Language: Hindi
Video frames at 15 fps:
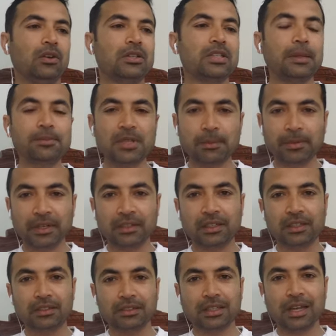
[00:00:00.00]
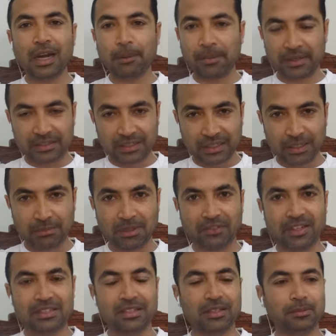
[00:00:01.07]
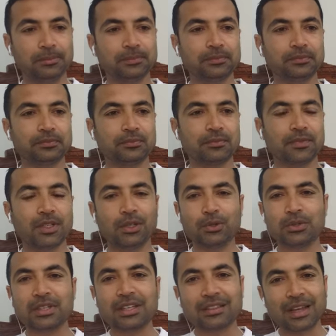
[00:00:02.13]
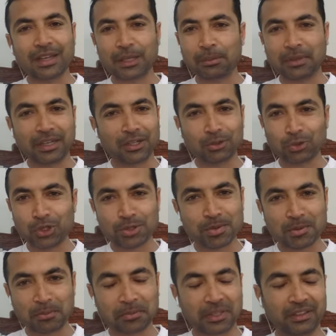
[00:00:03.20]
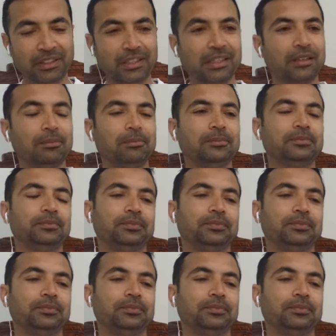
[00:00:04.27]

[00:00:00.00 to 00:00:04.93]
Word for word: और सबसे बढ़कर अल्लाह पाक की करम नवाजी कि उसकी अता के बगैर तो कुछ भी मुमकिन नहीं है